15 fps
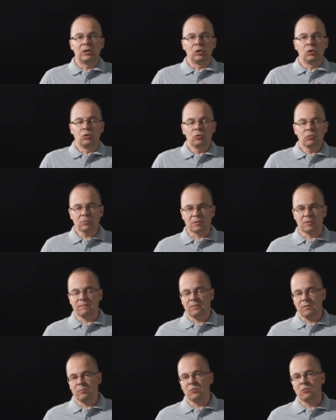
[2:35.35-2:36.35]
luzy
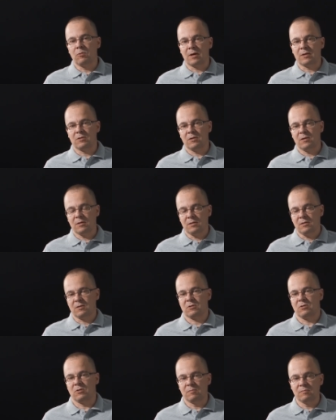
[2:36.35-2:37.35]
w tym układzie
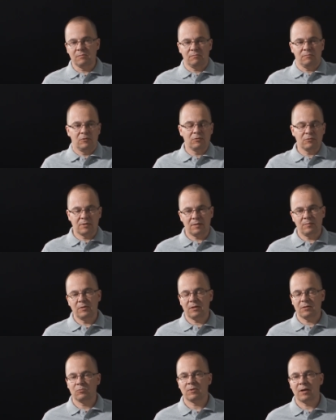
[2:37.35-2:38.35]
są
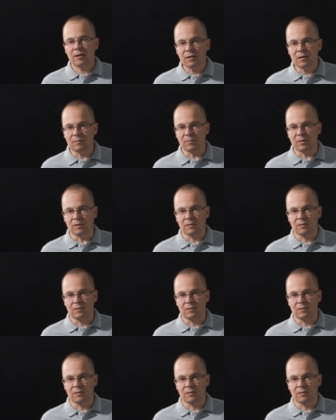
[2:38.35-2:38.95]
luzami naturalnymi.